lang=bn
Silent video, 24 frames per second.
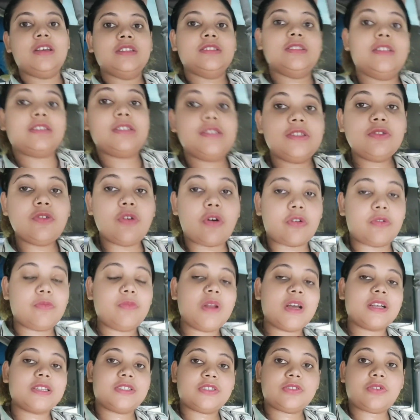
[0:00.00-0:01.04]
দেখছি গরম
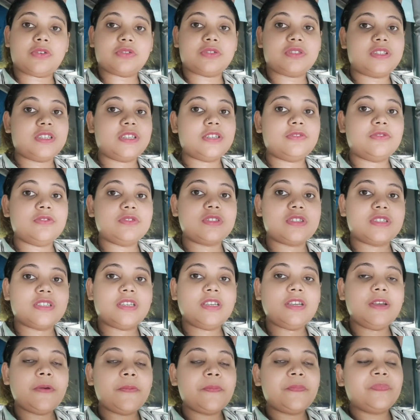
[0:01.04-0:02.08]
লাগছে অস্থির করছে
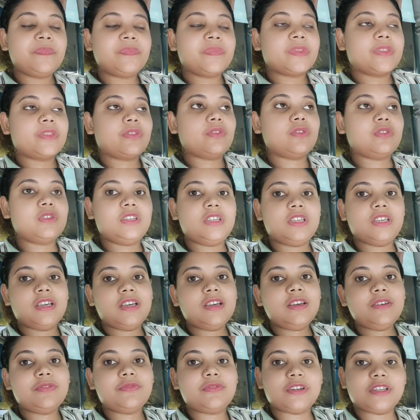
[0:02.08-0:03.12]
তো গিয়ে
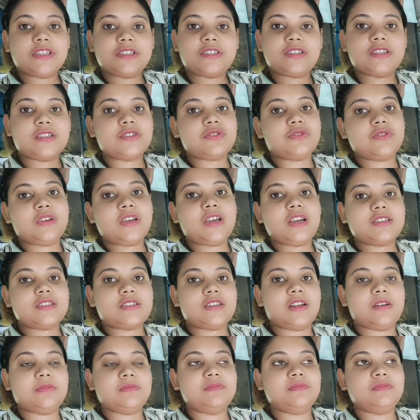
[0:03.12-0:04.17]
ফ্রেশ ফ্রেশ হয়ে
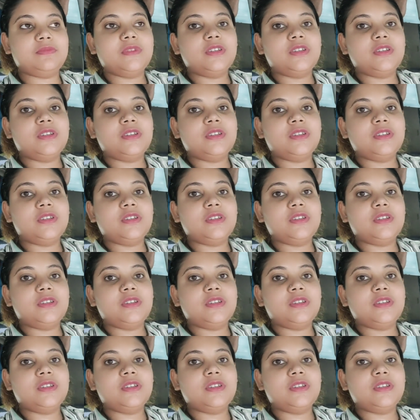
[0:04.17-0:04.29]
আসলাম